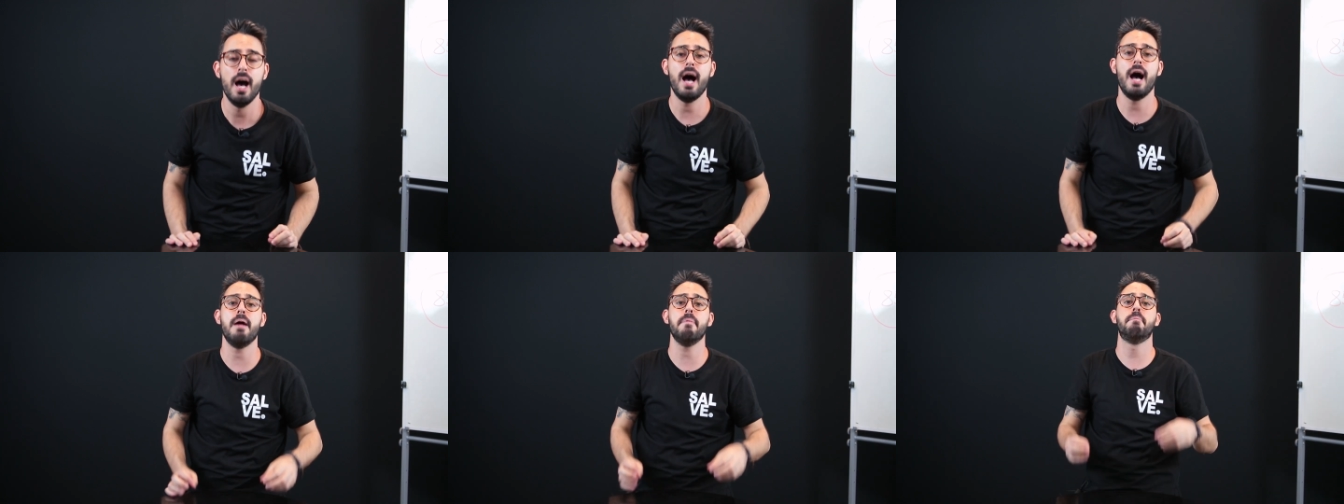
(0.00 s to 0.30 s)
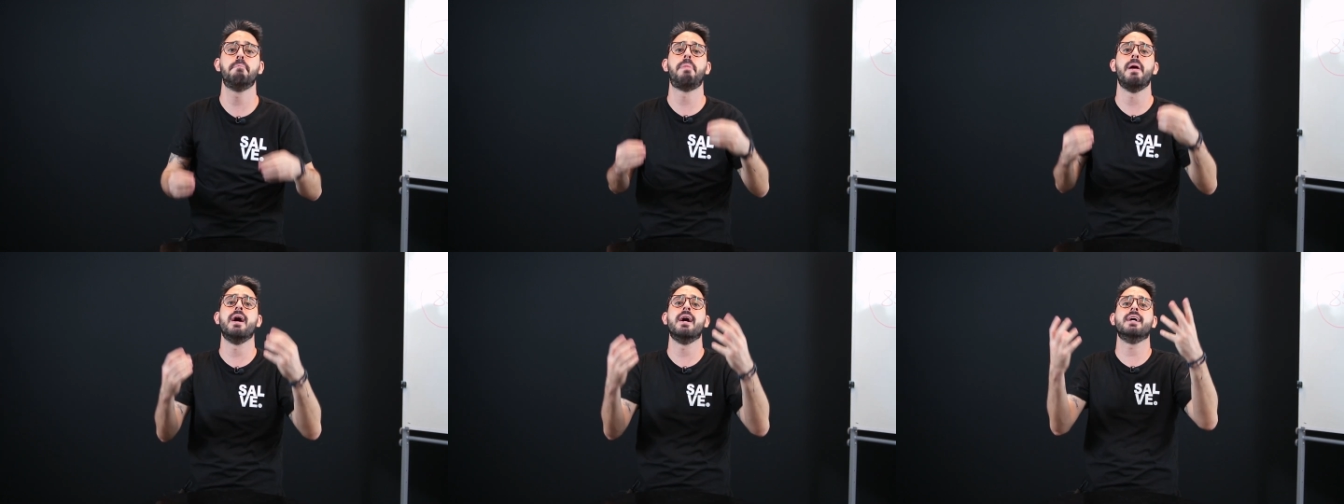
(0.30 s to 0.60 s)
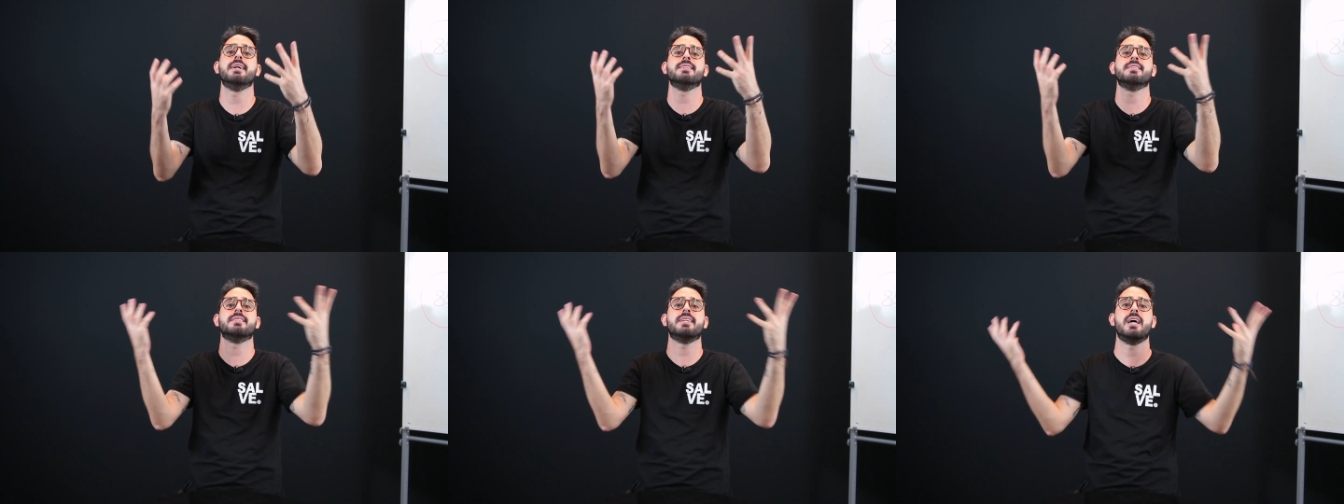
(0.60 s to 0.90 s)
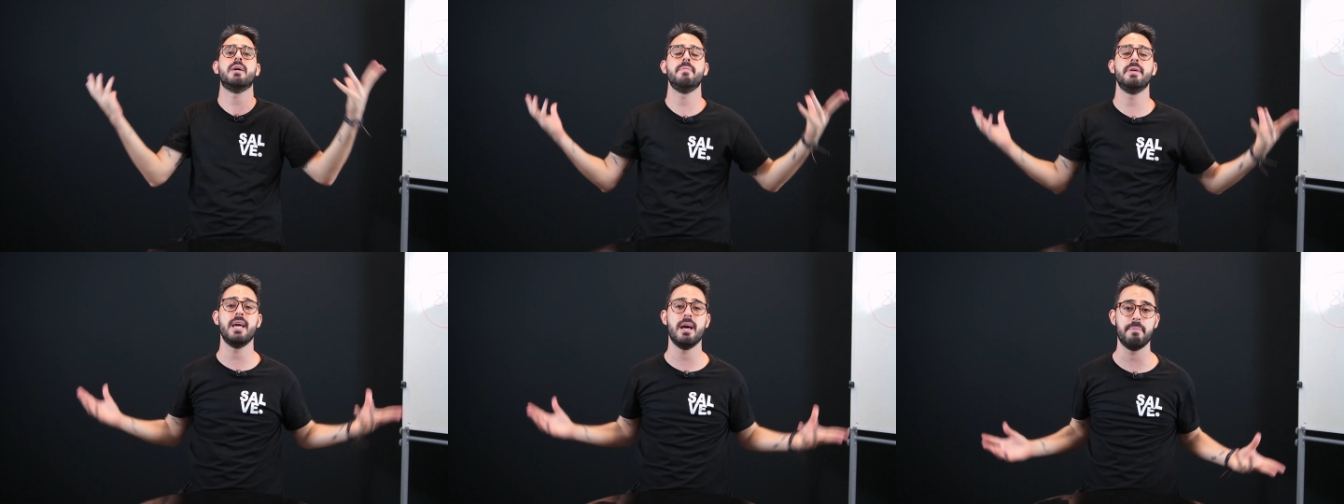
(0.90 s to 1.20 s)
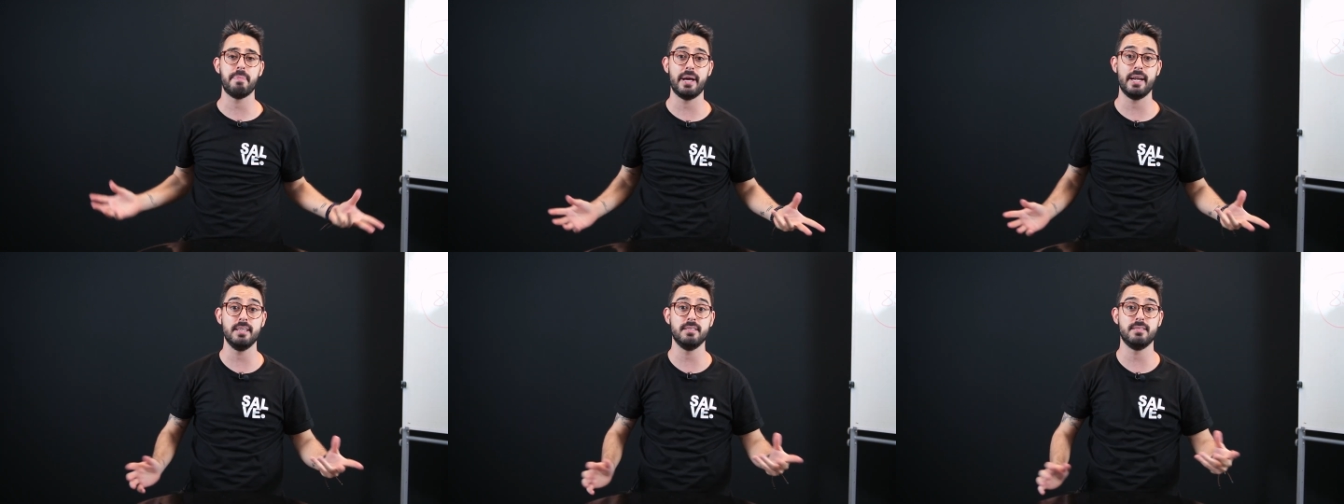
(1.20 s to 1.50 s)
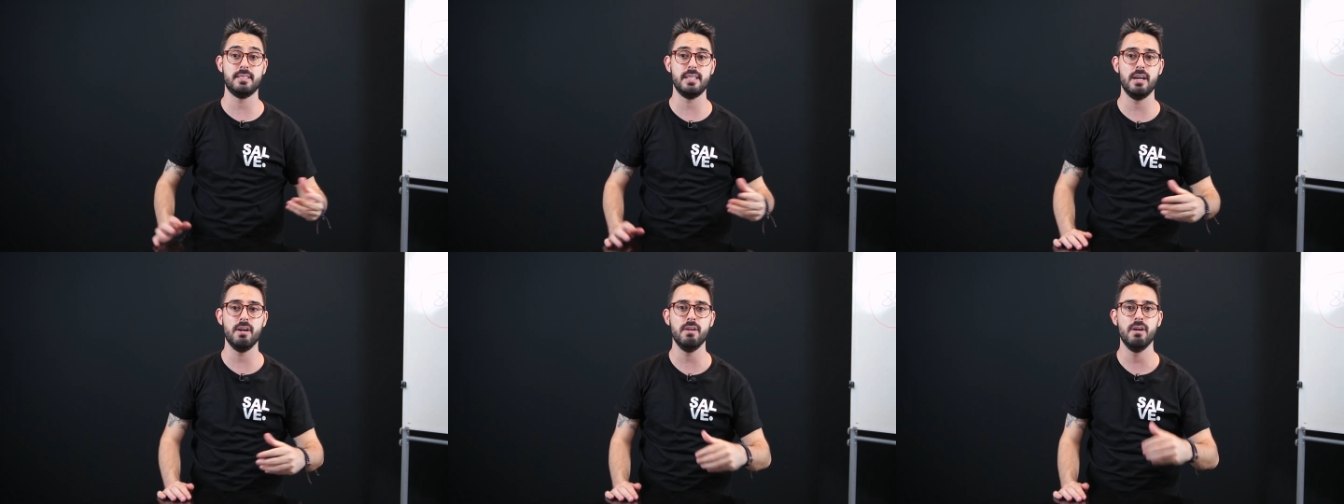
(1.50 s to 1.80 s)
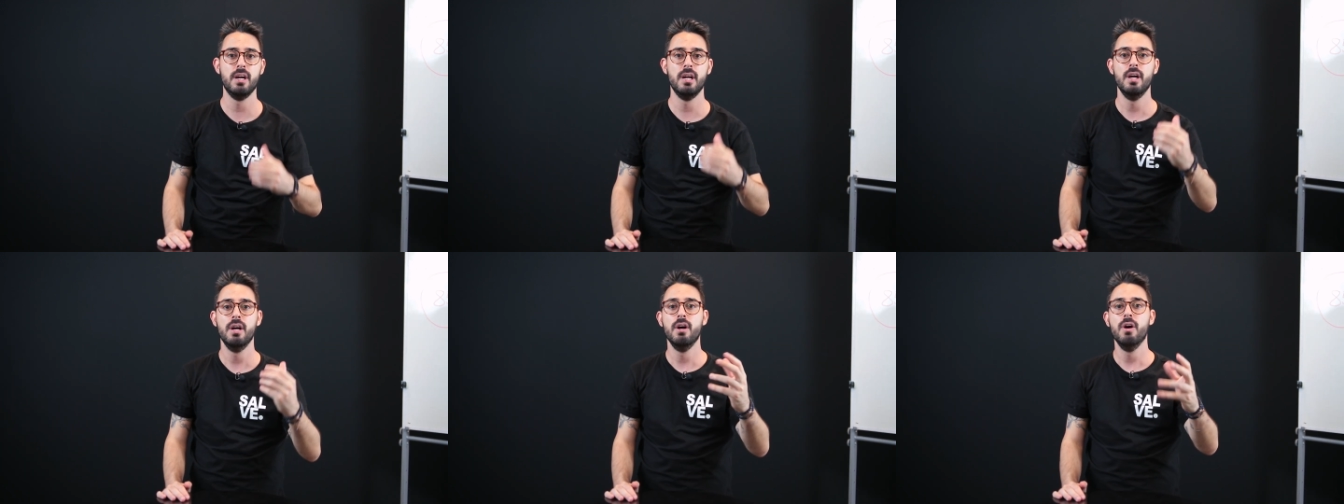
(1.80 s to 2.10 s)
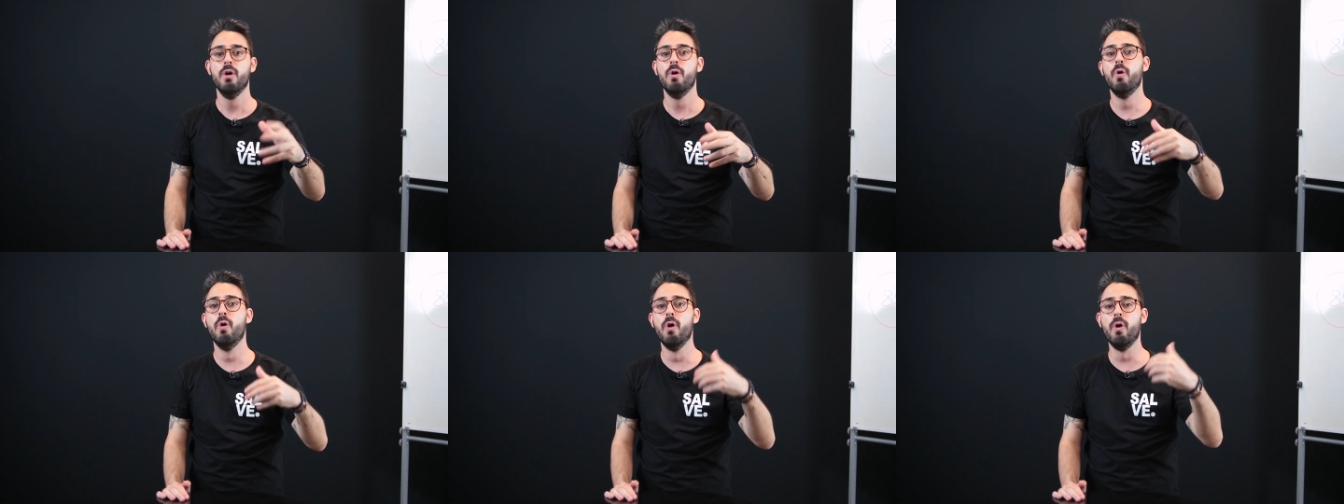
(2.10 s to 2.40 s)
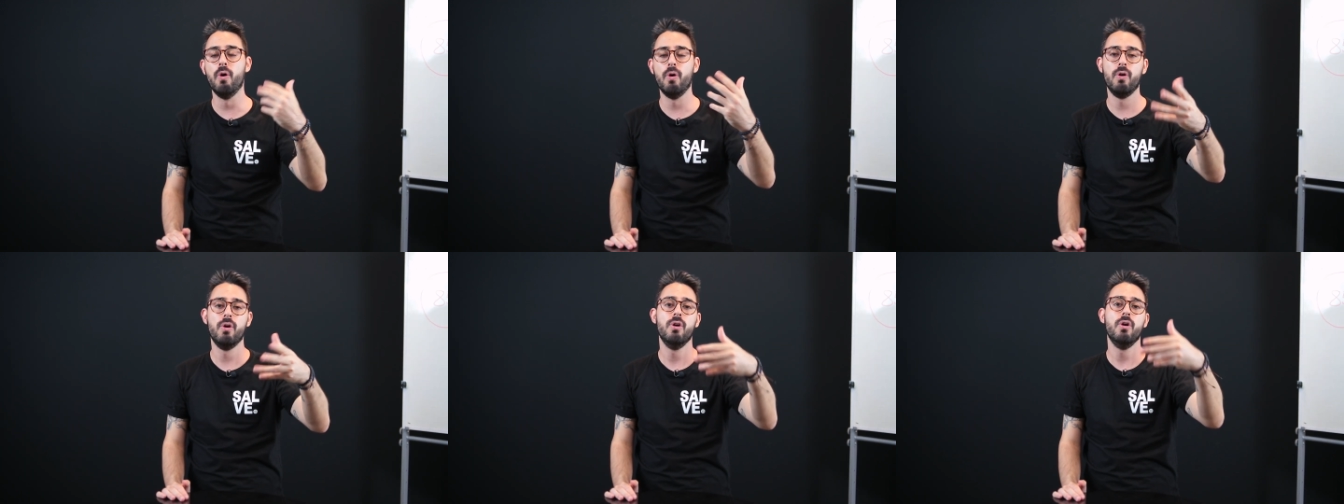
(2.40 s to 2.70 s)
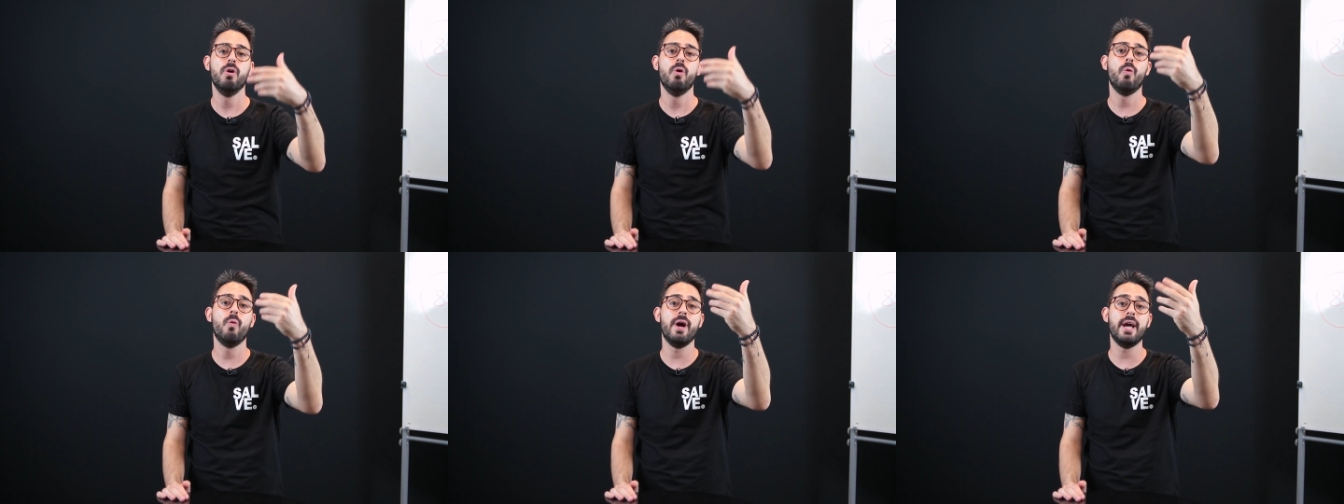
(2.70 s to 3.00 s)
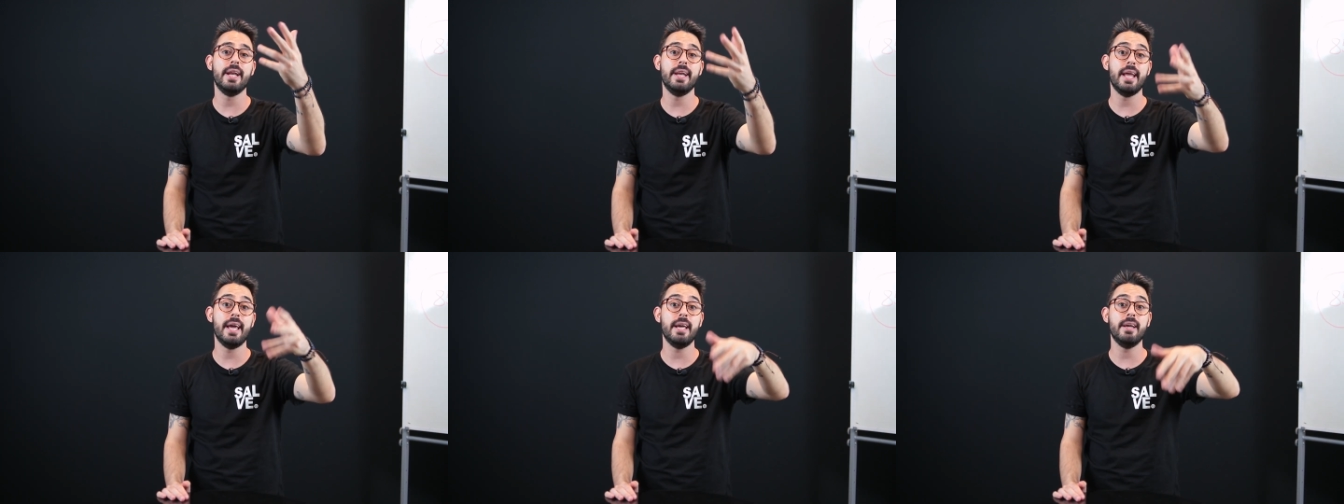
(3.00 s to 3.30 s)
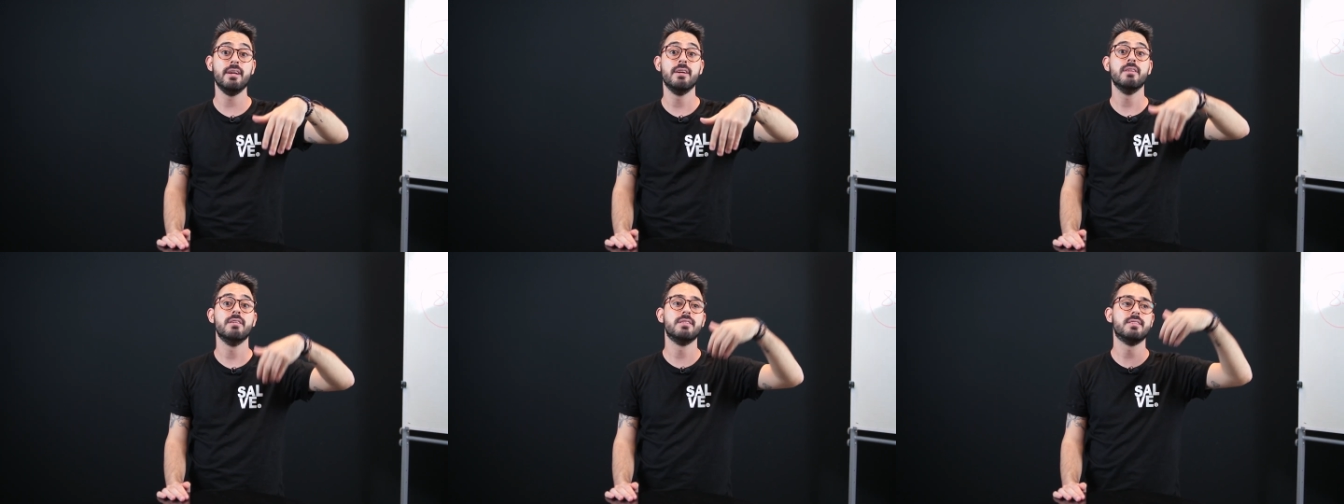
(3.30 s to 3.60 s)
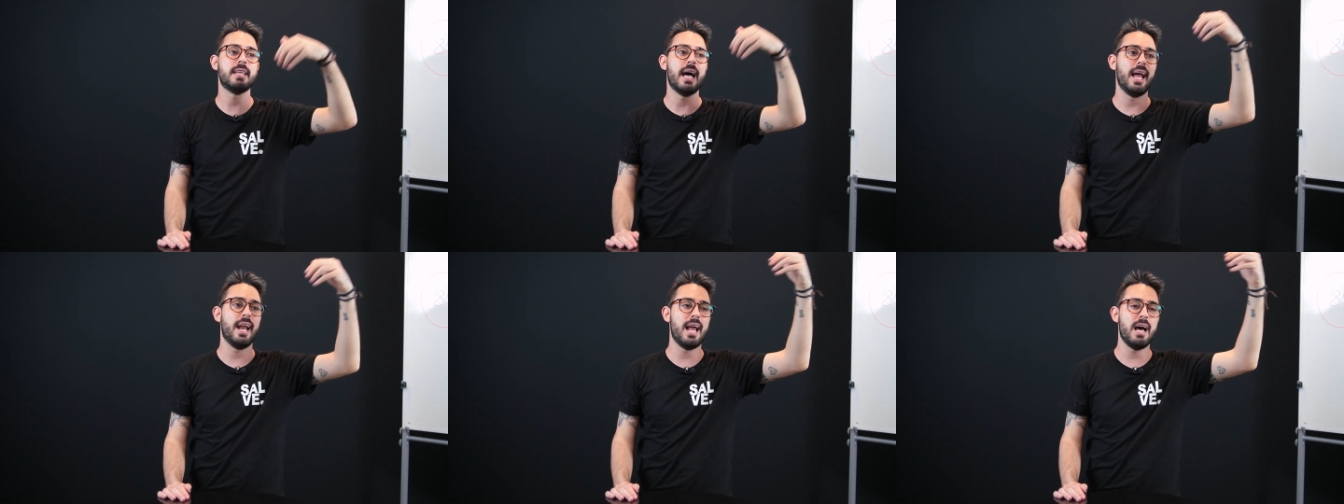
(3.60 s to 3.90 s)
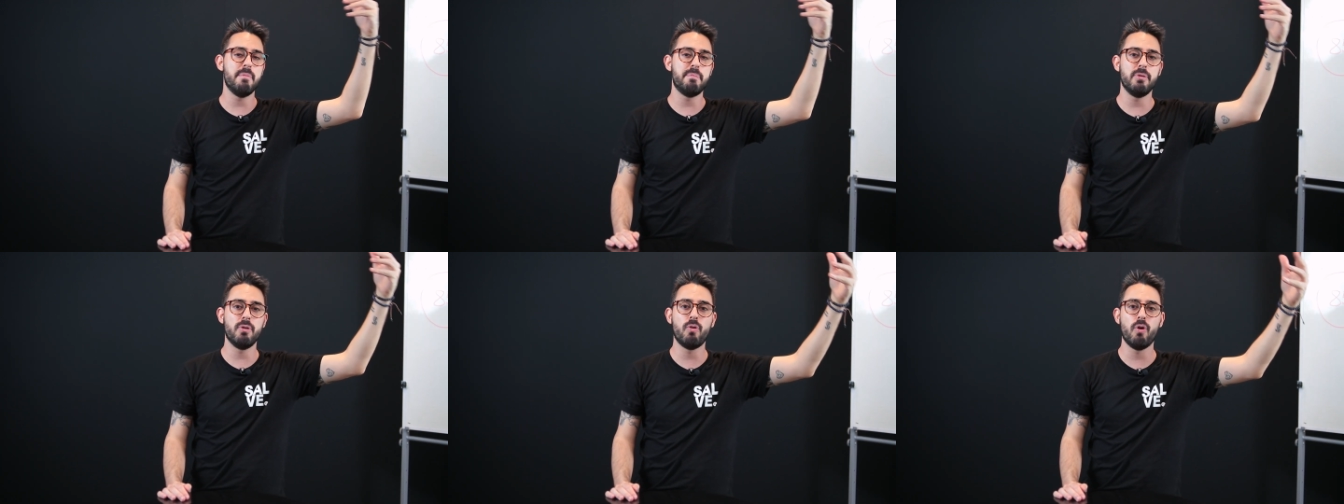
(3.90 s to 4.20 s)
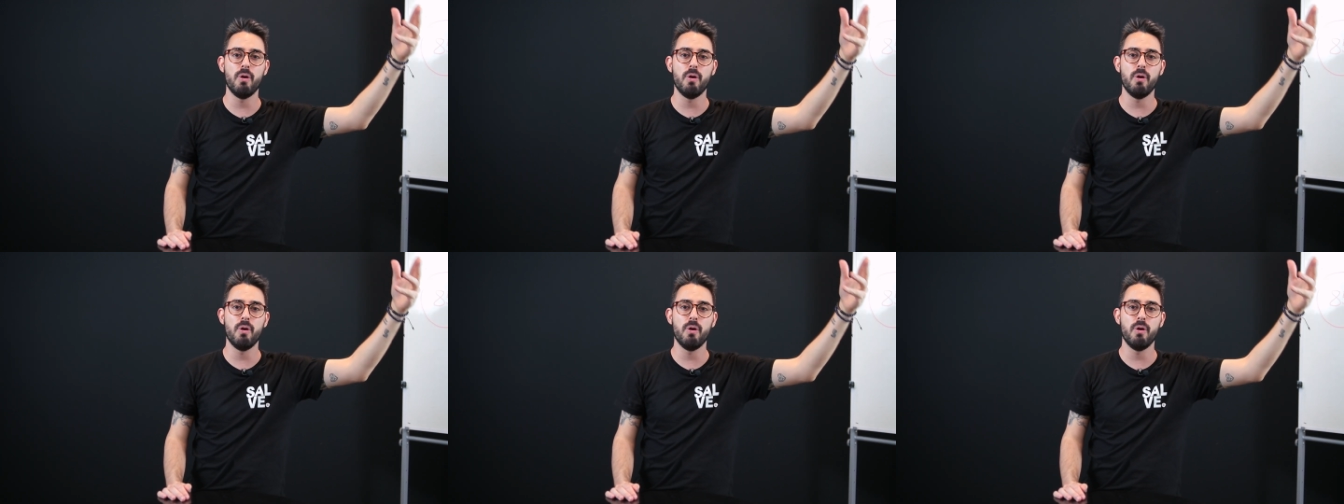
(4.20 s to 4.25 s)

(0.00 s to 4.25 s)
A pandemia apareceu, o, o Enem tá lá para o